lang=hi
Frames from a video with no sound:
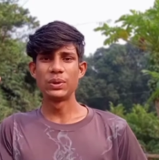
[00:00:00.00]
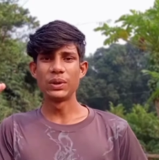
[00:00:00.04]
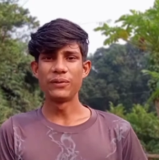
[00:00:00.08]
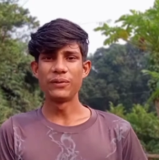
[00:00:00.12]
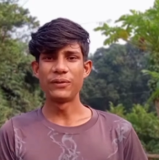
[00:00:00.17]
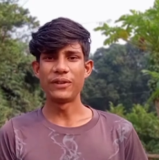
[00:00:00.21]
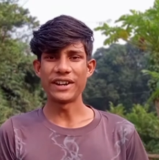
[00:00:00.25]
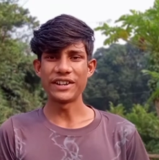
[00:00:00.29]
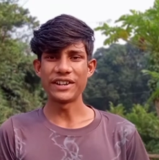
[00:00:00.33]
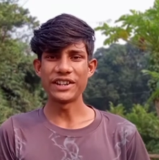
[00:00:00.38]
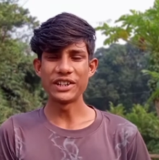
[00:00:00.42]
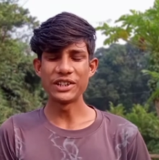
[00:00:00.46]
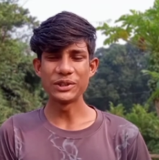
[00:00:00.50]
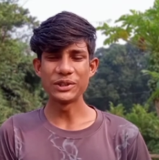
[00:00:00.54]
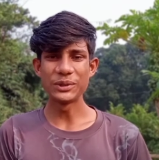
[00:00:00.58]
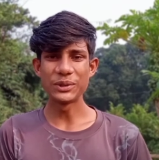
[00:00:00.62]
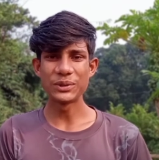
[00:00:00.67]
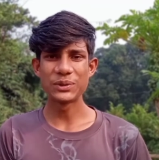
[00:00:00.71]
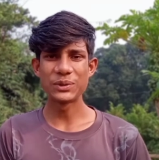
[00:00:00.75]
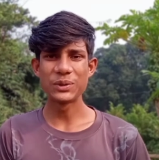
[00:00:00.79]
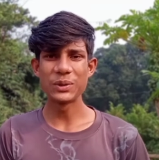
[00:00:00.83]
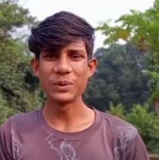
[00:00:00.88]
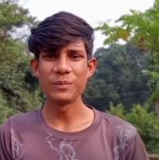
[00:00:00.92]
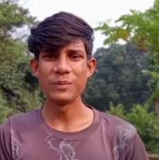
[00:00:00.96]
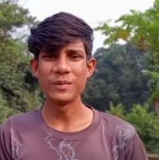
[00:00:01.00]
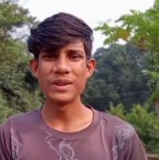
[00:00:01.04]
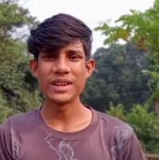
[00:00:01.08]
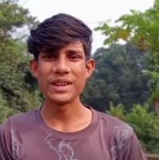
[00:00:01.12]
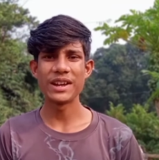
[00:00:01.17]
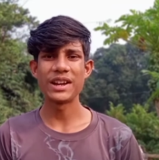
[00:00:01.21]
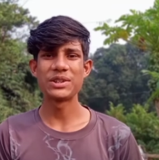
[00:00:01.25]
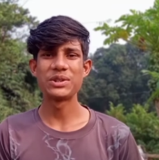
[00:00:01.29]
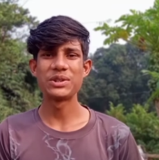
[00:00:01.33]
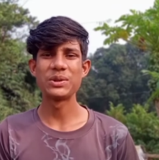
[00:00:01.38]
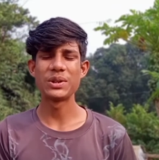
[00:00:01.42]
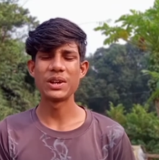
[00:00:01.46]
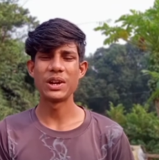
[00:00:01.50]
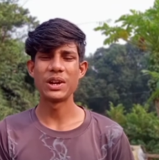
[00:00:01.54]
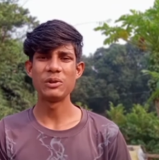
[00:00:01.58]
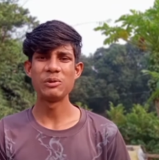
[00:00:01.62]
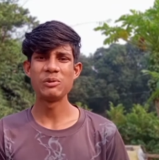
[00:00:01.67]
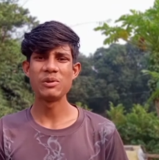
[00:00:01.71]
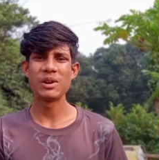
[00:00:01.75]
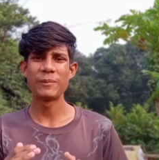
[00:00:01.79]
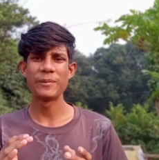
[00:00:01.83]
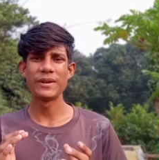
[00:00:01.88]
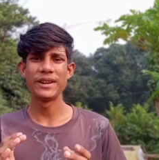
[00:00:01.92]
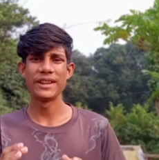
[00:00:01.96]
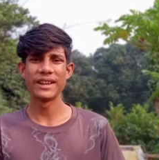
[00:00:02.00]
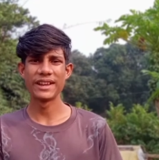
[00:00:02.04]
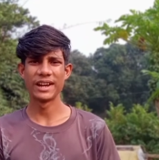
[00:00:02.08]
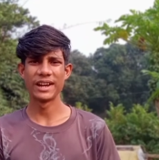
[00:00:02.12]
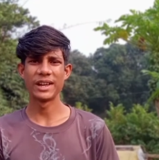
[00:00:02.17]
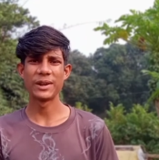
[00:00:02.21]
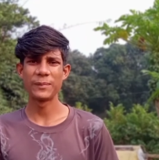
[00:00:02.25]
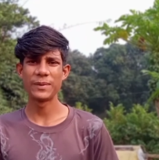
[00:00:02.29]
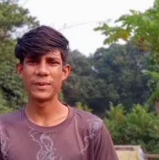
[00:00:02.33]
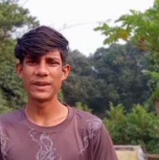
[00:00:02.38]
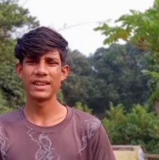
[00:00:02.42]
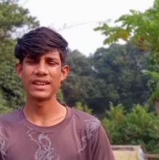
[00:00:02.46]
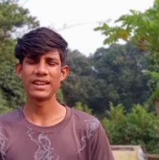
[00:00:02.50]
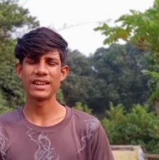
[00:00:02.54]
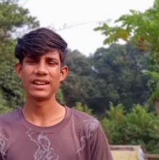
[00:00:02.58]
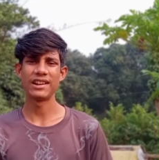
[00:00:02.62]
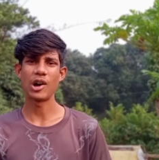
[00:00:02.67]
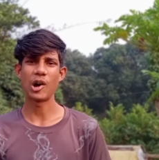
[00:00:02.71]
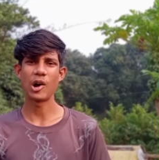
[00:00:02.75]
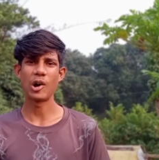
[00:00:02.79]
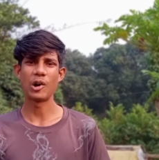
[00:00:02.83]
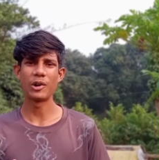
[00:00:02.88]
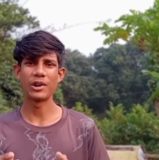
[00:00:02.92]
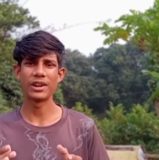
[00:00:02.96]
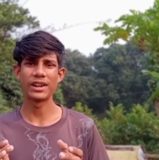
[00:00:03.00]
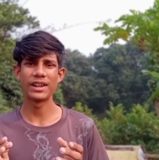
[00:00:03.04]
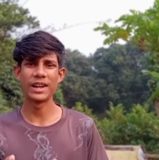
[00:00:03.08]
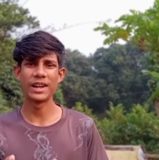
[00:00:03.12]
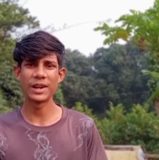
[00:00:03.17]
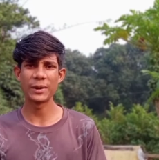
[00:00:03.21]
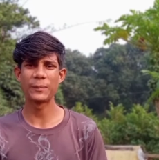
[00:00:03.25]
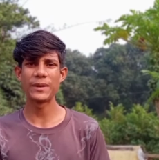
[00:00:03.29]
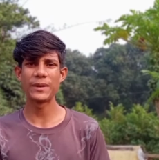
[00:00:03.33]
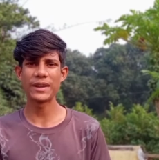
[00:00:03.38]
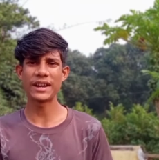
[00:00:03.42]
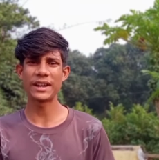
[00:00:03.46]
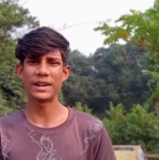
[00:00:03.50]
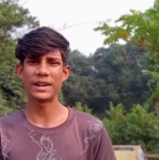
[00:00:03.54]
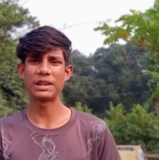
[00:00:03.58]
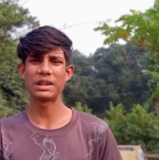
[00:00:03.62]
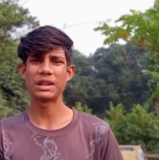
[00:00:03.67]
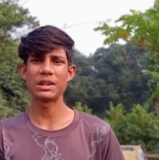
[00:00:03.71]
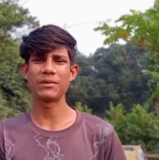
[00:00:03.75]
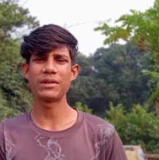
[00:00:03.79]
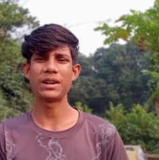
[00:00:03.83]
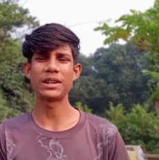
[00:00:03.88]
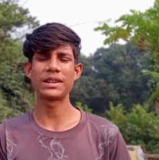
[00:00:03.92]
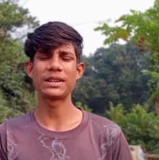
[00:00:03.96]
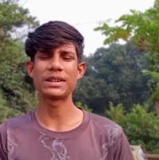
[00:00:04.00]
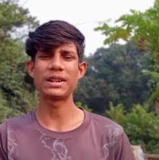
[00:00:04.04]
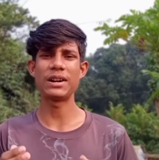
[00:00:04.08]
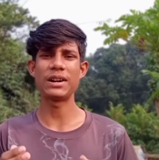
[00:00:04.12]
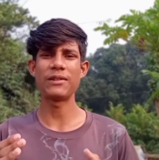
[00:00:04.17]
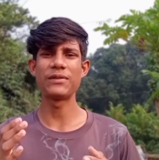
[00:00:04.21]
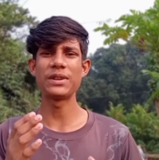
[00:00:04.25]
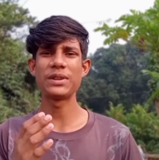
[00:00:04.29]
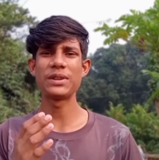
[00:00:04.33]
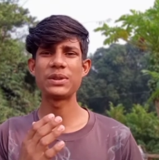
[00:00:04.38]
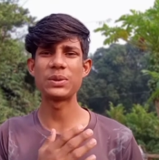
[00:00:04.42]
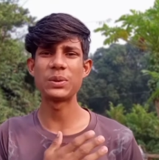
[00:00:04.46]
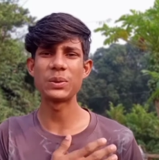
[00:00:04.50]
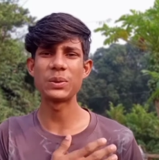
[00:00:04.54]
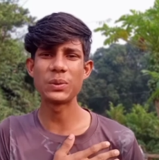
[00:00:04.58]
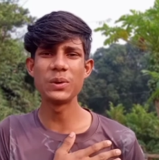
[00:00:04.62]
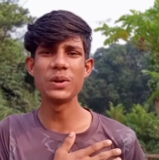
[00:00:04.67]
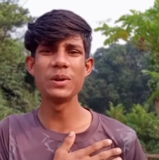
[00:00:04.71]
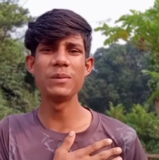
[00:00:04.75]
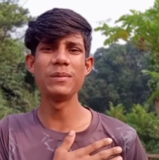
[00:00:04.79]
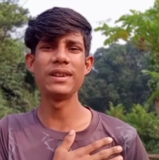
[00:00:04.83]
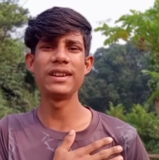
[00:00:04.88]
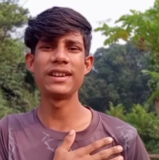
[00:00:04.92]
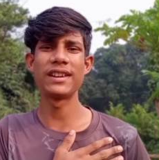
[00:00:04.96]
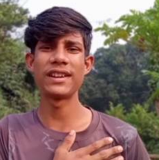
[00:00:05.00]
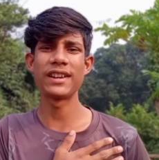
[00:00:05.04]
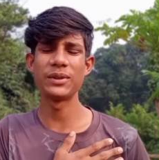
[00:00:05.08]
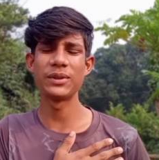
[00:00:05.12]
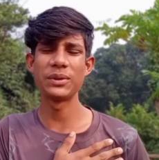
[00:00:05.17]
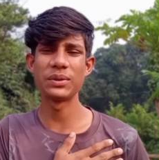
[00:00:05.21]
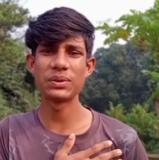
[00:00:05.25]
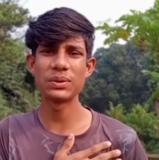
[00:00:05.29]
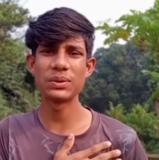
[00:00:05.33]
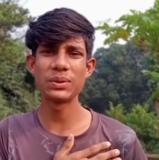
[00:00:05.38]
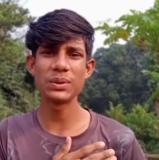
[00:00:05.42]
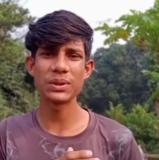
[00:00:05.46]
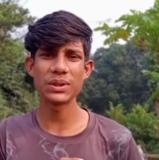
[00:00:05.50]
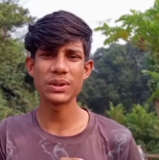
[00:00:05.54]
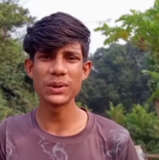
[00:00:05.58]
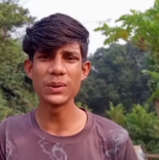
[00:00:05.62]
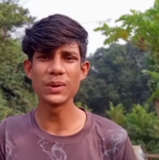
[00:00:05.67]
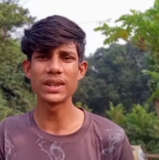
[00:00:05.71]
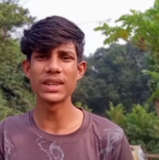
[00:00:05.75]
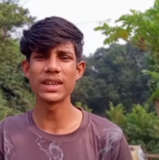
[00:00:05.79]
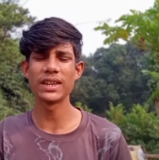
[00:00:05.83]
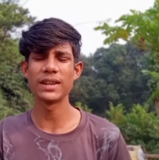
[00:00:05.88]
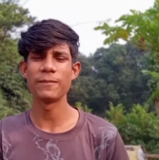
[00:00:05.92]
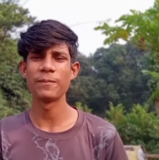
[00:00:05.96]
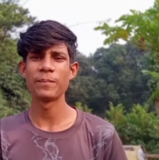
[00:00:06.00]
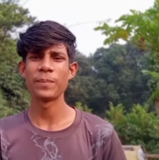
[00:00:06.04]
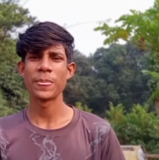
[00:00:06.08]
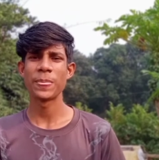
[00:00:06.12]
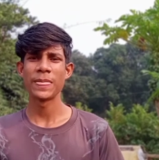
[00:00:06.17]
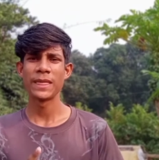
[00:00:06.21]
तो फाइनली दोस्तों मैं आ चुका हूँ अपने घर पर और घर पर आने के बाद काफ़ी सुकून मिल रहा है दोस्तों क्योंकि